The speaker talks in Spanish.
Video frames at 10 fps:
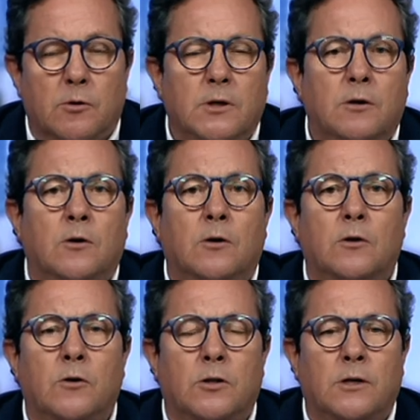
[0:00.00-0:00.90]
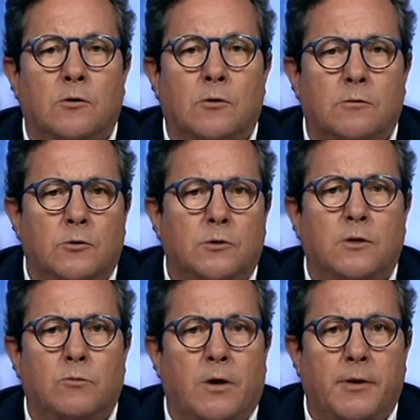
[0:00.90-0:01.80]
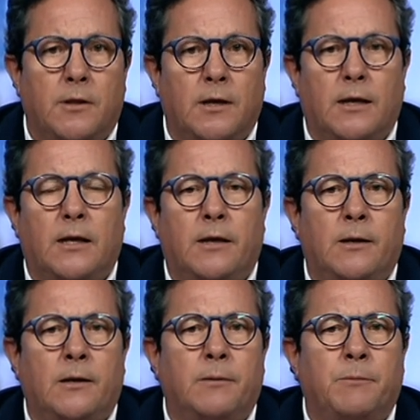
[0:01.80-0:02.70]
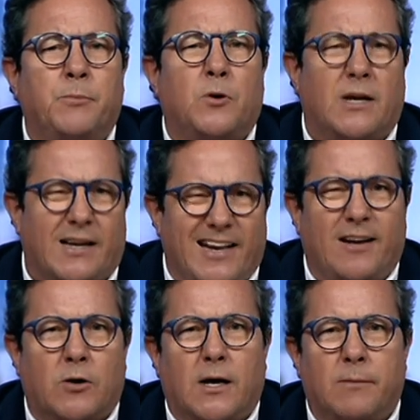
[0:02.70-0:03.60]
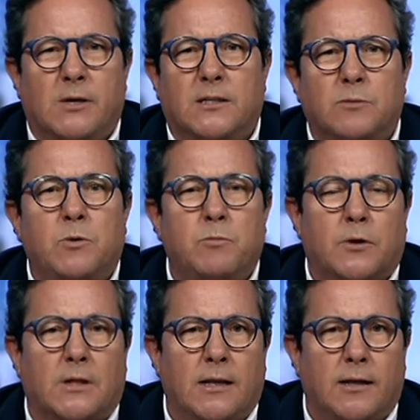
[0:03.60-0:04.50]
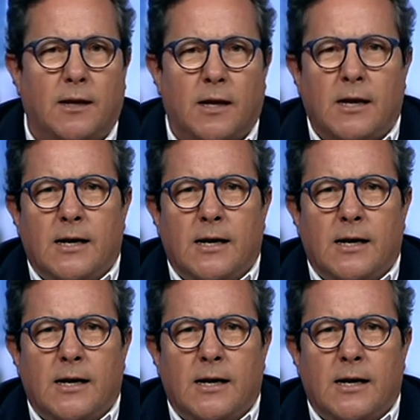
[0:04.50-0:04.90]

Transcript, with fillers: digo, lo digo continuamente y porque creo que además es muy importante,